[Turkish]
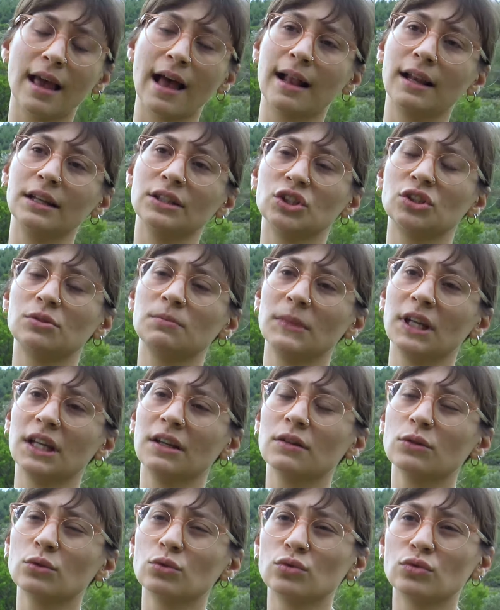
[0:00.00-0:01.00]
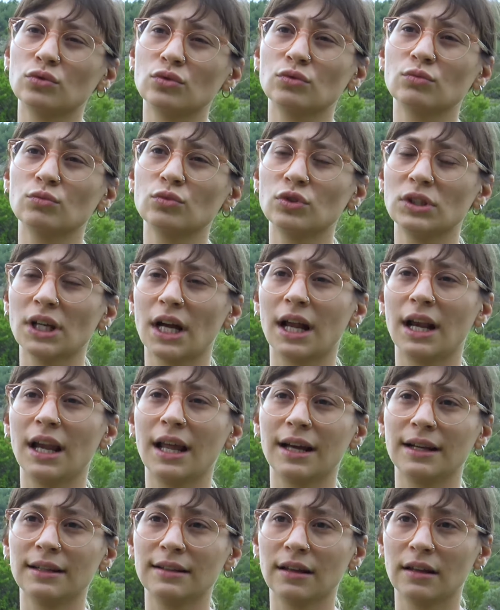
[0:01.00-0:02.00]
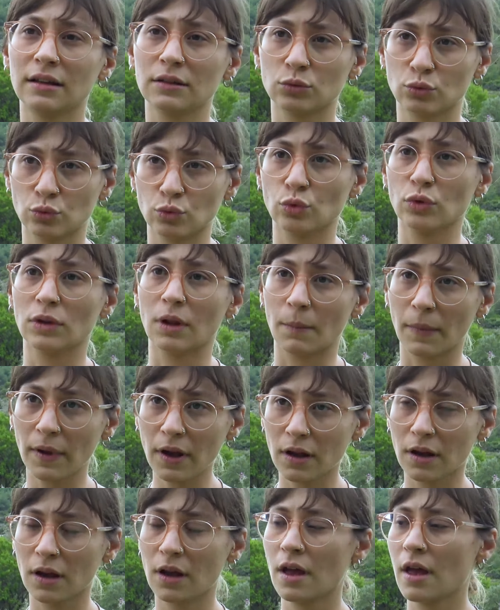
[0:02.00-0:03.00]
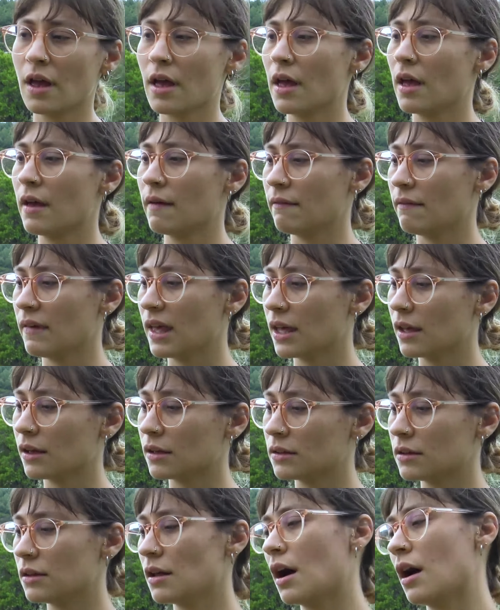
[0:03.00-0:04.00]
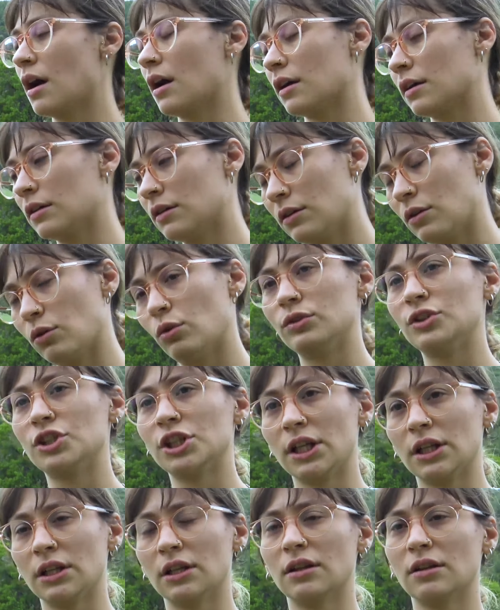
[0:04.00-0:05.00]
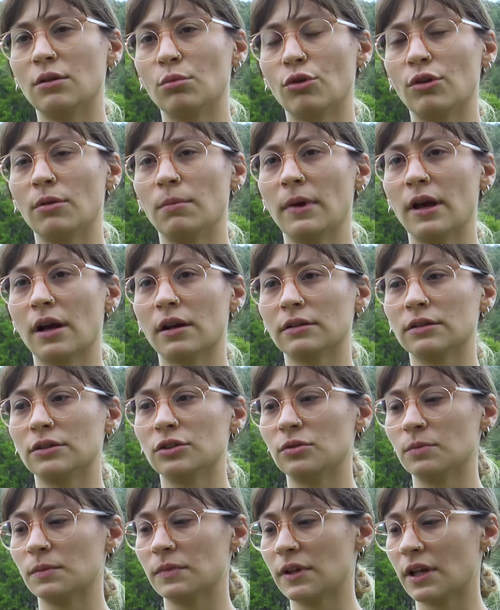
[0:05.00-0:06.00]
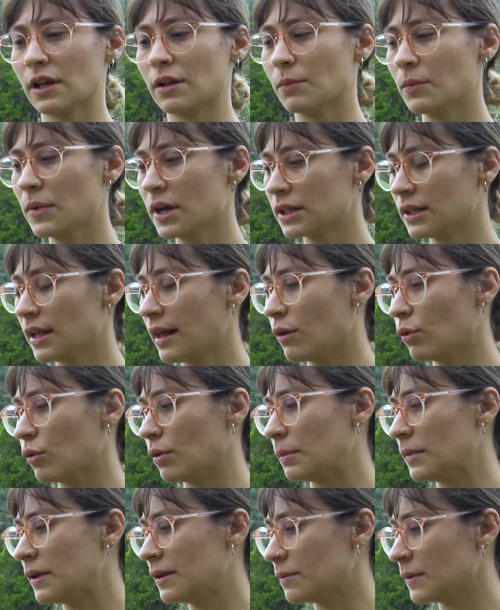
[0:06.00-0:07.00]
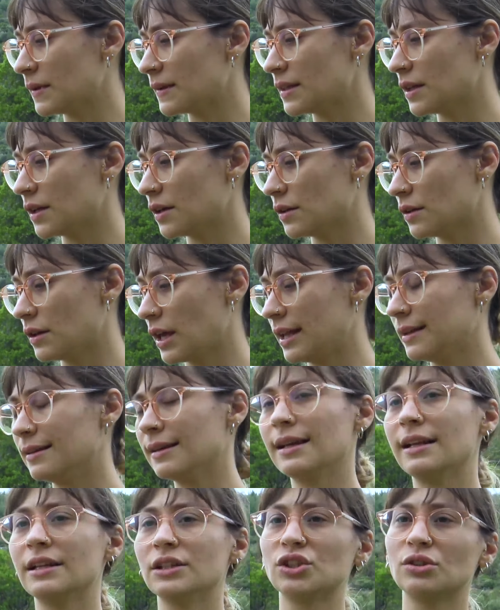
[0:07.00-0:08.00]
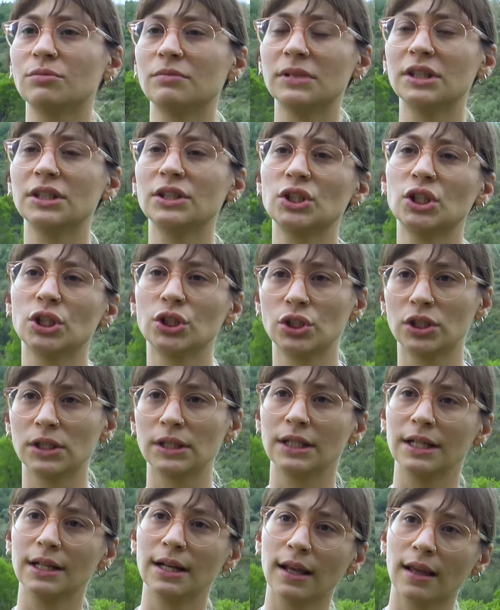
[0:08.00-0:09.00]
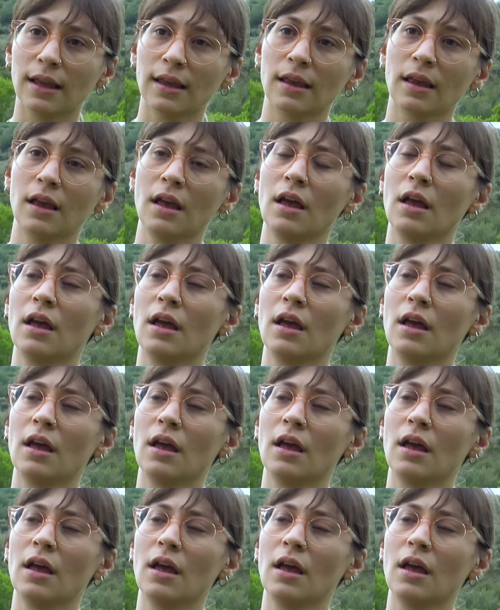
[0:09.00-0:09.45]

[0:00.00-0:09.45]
yerleşimlerini kurduğumuz yerlerde uygulamak ve gıda ölçeğinde de böyle bir yaklaşım sağlamak ne olabilir? Mesela etkileşimli çeşitlilik